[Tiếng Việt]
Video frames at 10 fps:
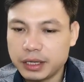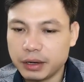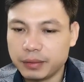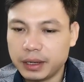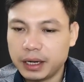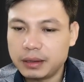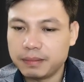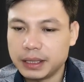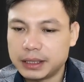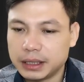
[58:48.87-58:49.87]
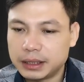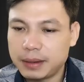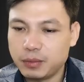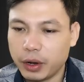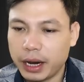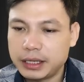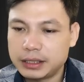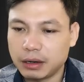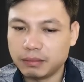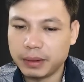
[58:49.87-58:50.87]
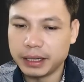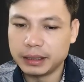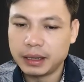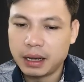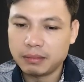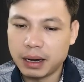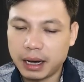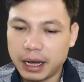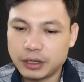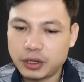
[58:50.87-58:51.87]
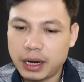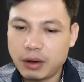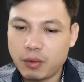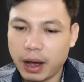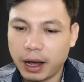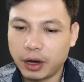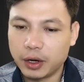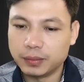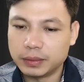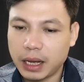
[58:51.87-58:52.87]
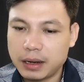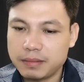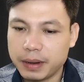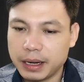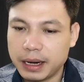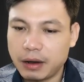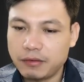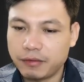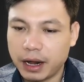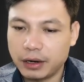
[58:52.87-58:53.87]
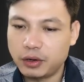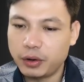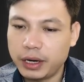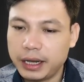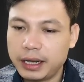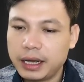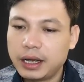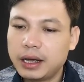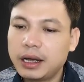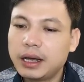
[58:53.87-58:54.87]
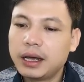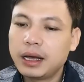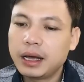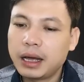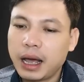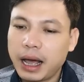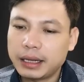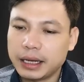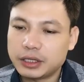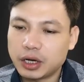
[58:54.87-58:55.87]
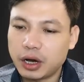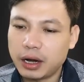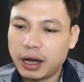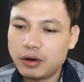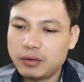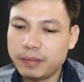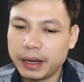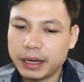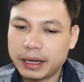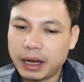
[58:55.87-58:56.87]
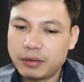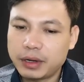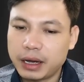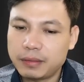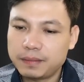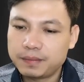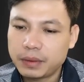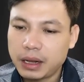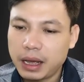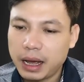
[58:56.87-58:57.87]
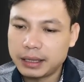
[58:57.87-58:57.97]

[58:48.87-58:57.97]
Cả hai nghe vậy thì liền nín lặng, chứ không dám lên tiếng nữa vì sợ chuyện xấu của mình bị lão Hoàng bêu rếu cho người làng biết thì không có cái lỗ nào